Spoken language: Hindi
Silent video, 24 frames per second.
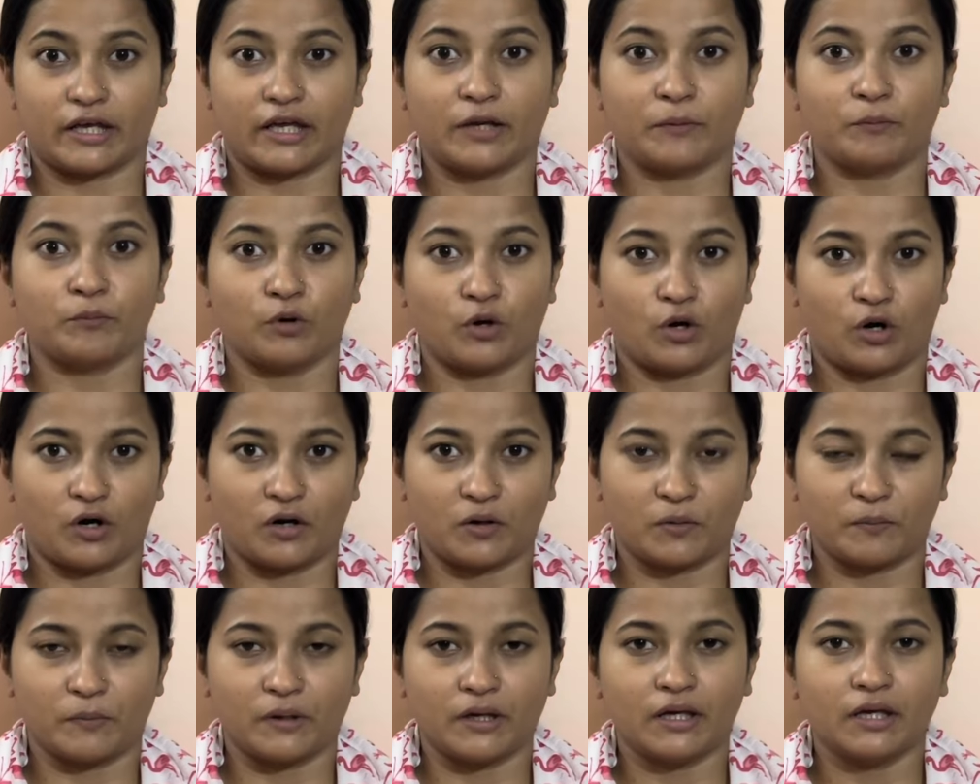नए ब्लॉग
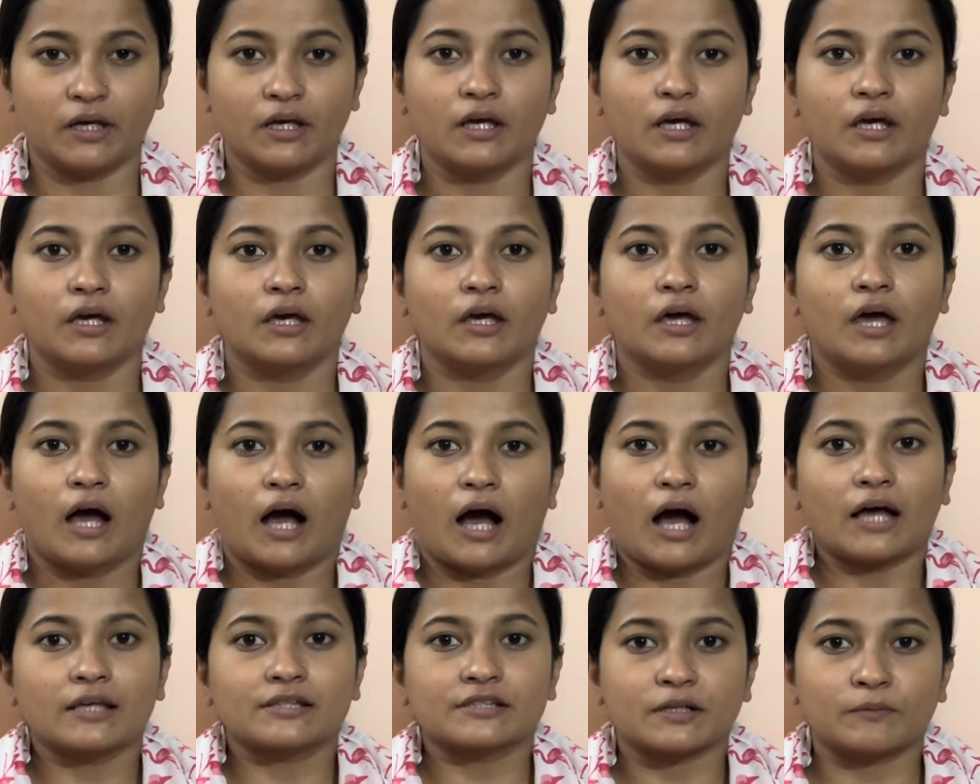में
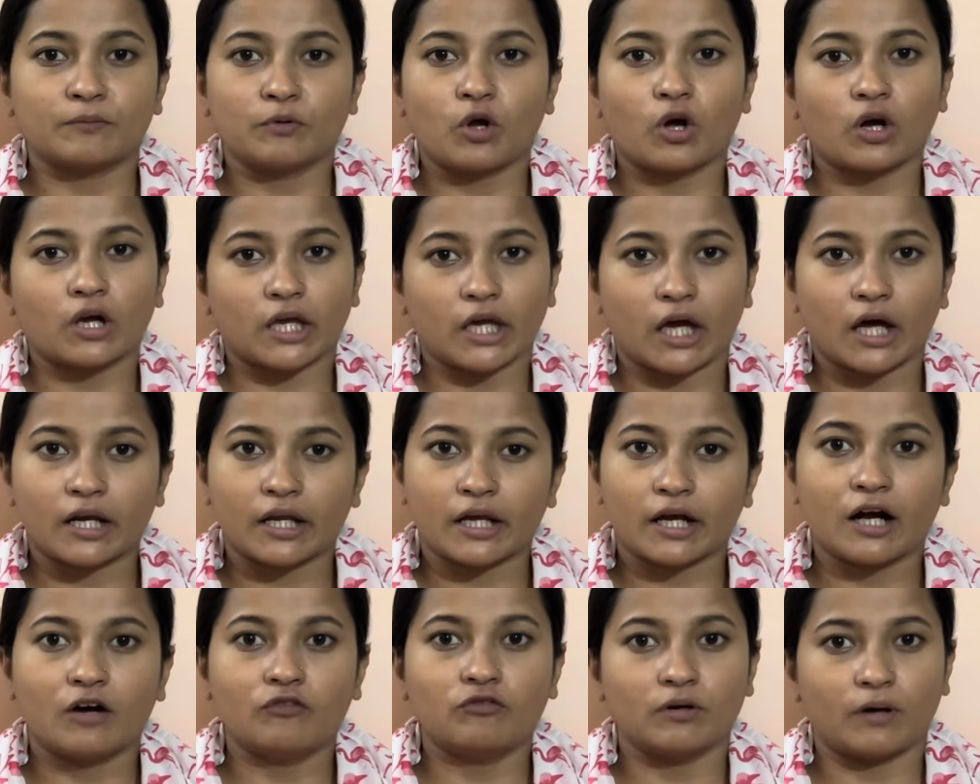आज का ब्लॉग क्या
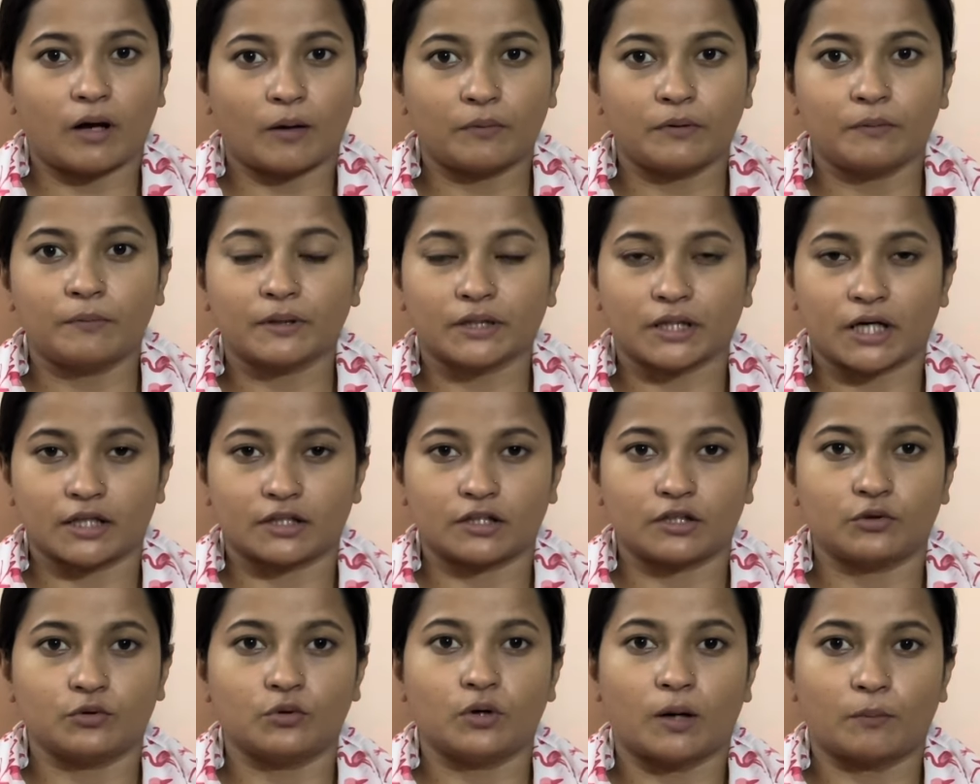रहेगा मैं अभी
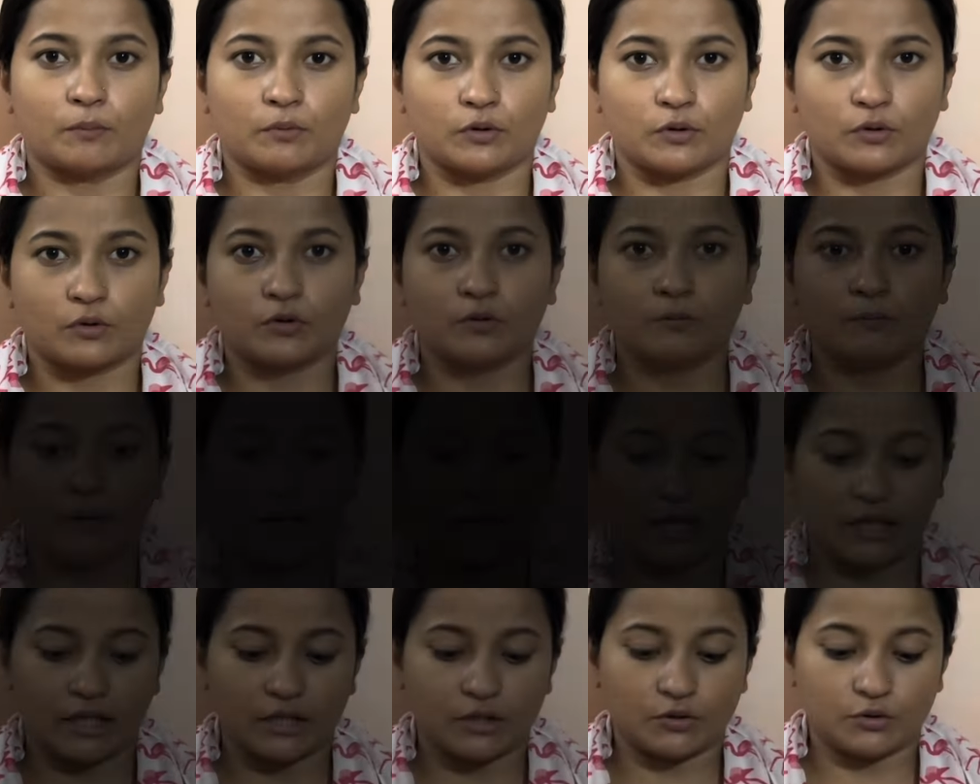बताती हूँ आप लोग को
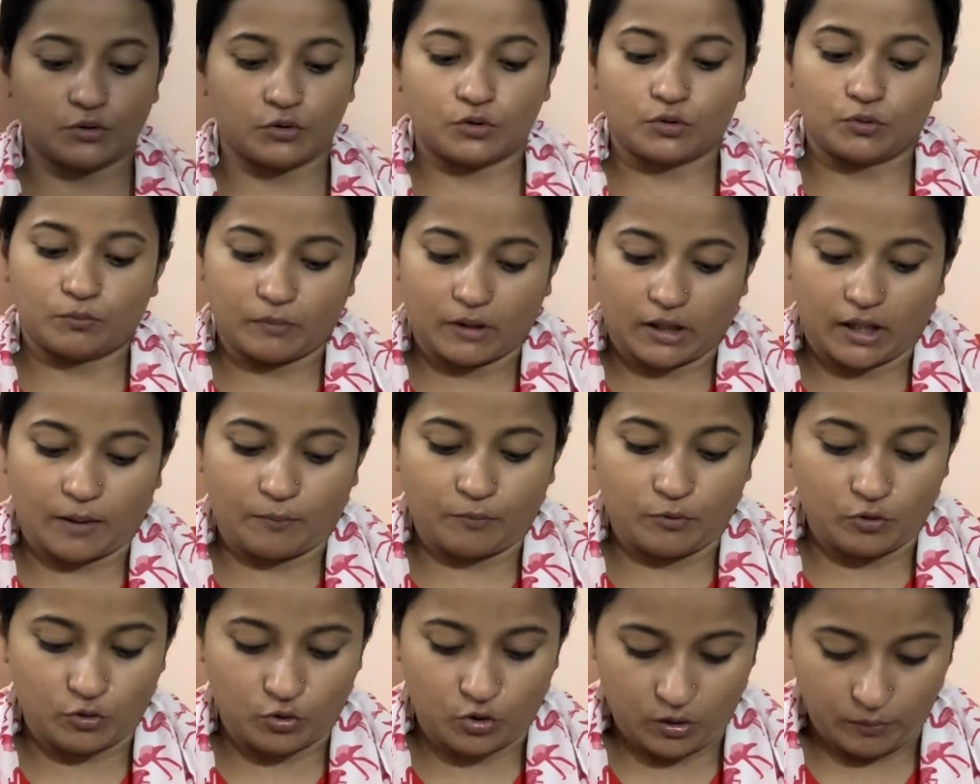पहले तो मैं आप
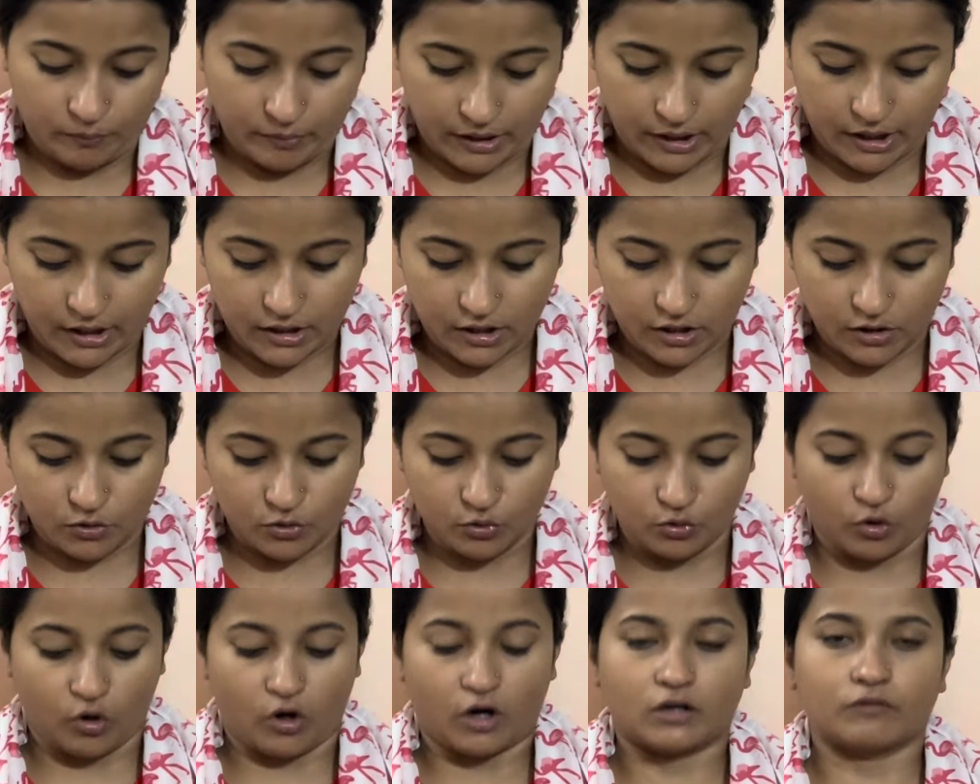लोग को अपडेट दे
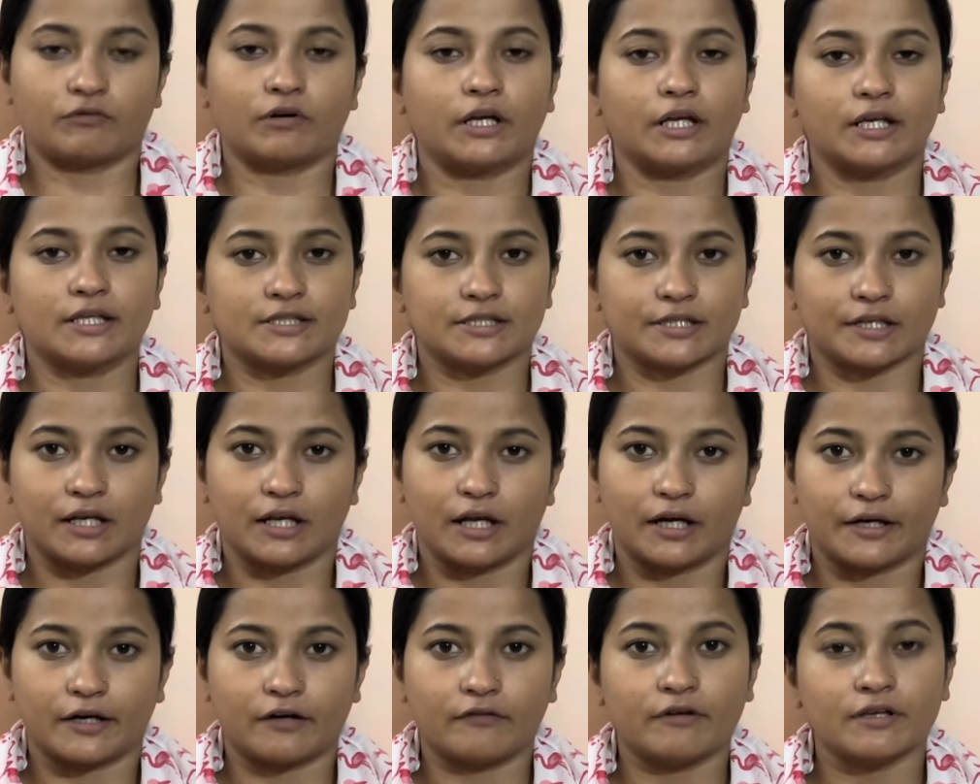दूँ ऑन वेडिंग से
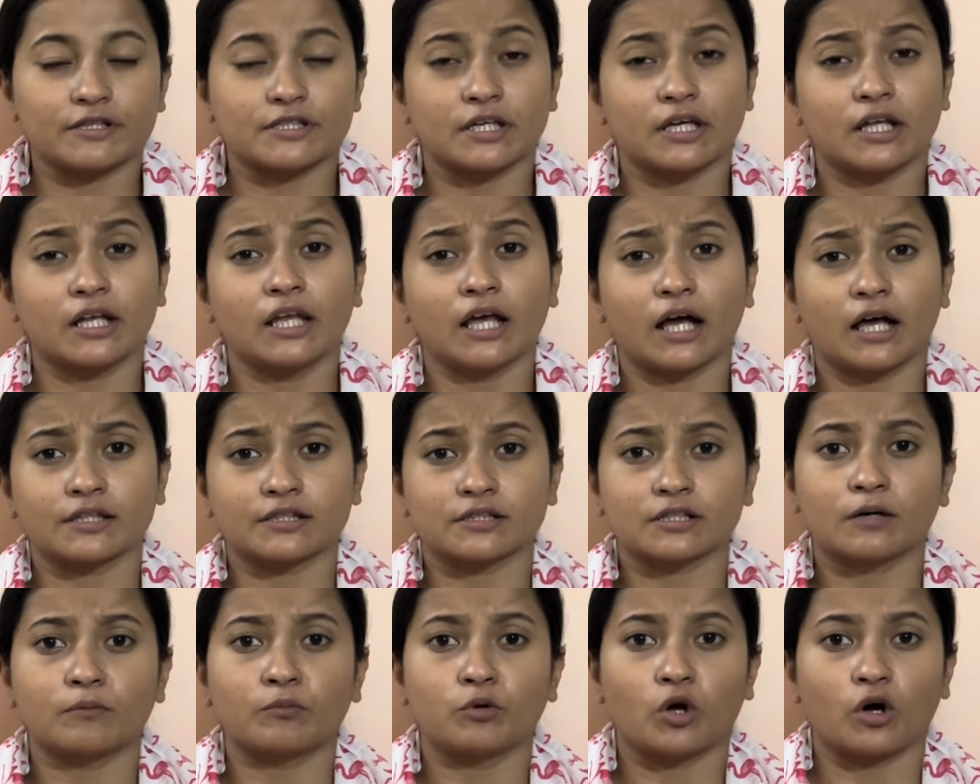रिलेटेड बेसिकली आज
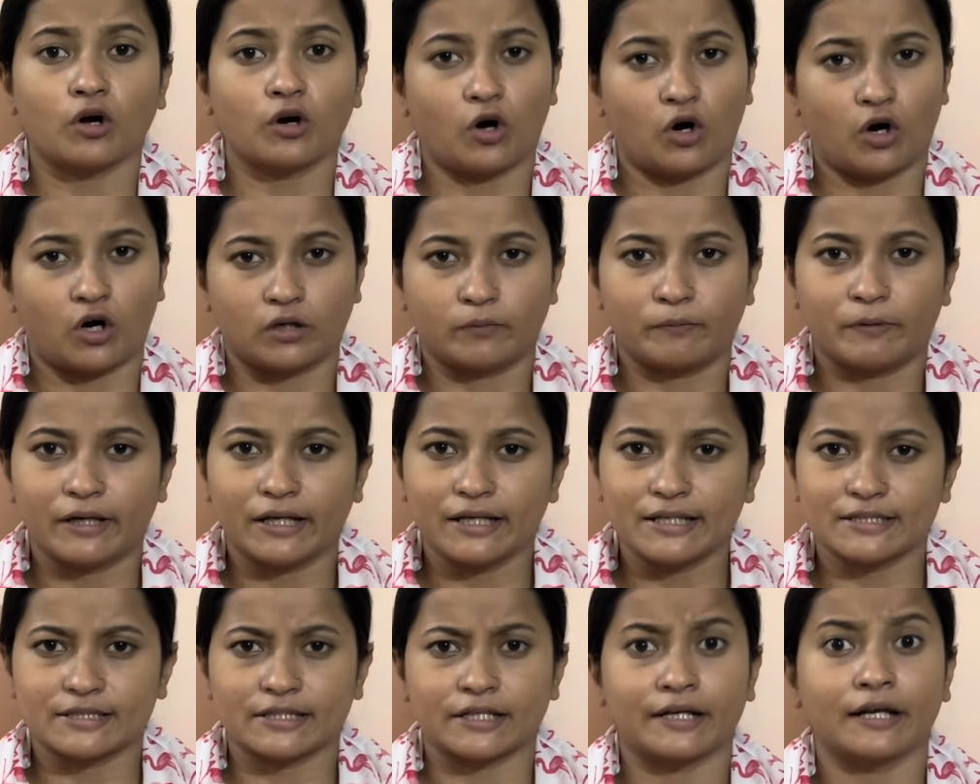का ब्लॉग ऑन
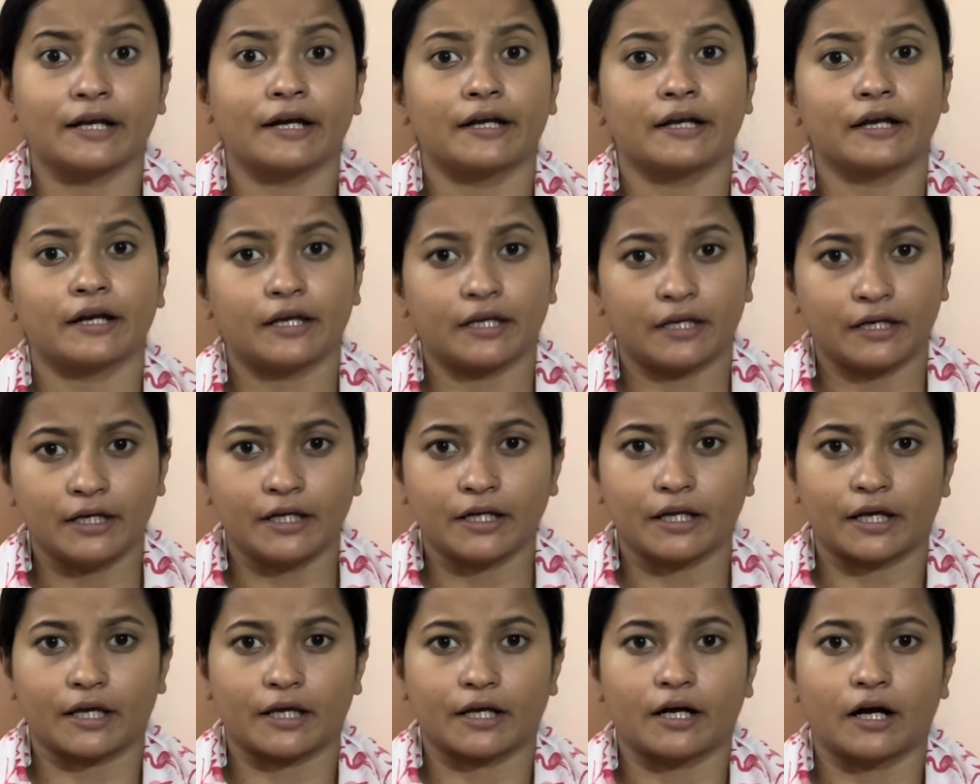वेडिंग से रिलेटेड ही
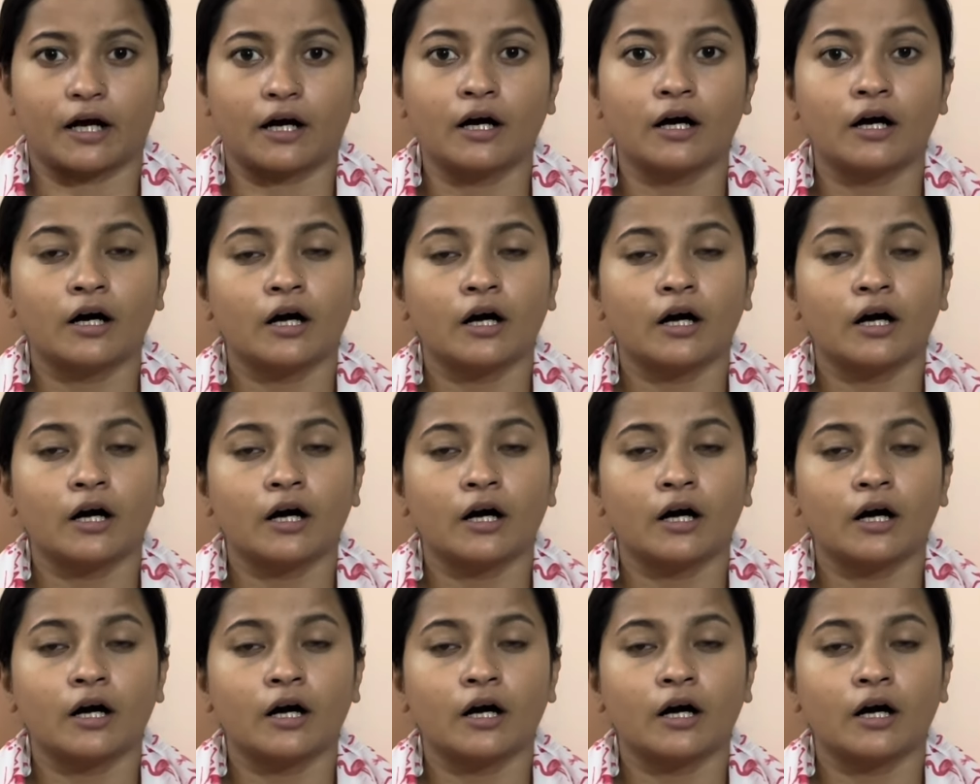रहेगा